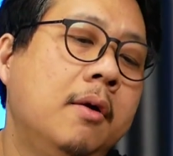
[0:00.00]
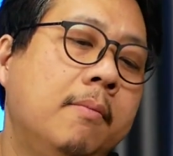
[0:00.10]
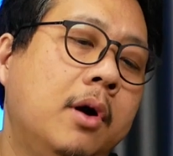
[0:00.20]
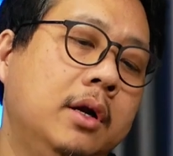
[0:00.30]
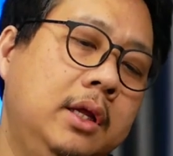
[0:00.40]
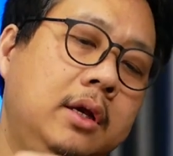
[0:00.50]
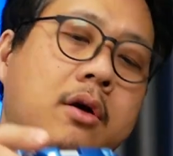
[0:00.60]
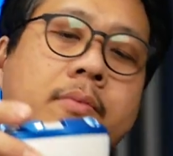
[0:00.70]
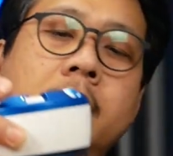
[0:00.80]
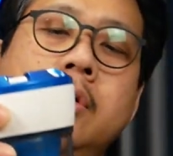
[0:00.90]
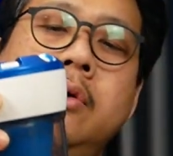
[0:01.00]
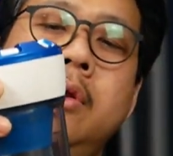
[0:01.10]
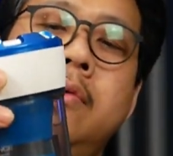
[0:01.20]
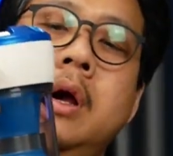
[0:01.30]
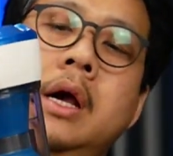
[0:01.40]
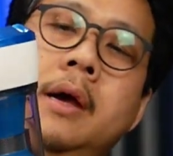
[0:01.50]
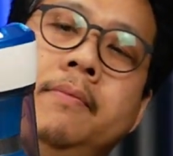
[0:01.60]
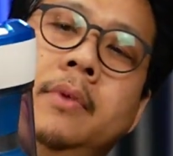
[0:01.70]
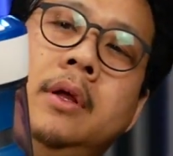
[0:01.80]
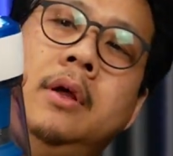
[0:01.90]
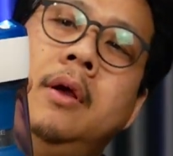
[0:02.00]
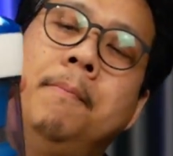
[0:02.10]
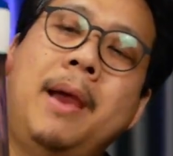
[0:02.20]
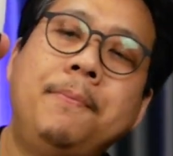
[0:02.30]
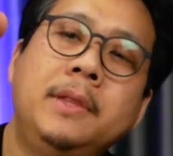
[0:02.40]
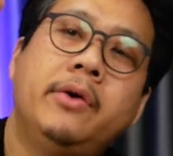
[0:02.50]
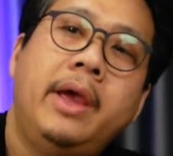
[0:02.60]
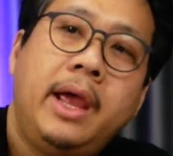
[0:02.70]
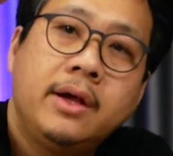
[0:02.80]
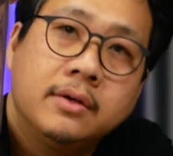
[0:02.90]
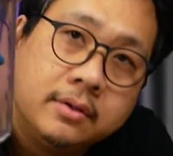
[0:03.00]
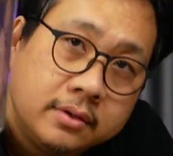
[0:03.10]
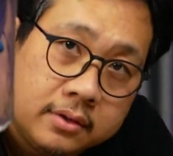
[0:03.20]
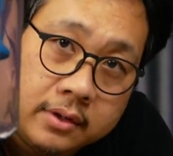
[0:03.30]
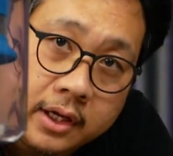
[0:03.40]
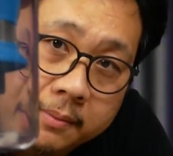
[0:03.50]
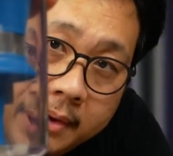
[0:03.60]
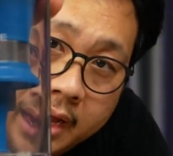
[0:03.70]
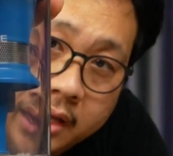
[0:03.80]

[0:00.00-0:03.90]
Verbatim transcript: หมอนอิงของพี่โก้ดีกว่าครับแป๊บเดียวเองเห็นไหม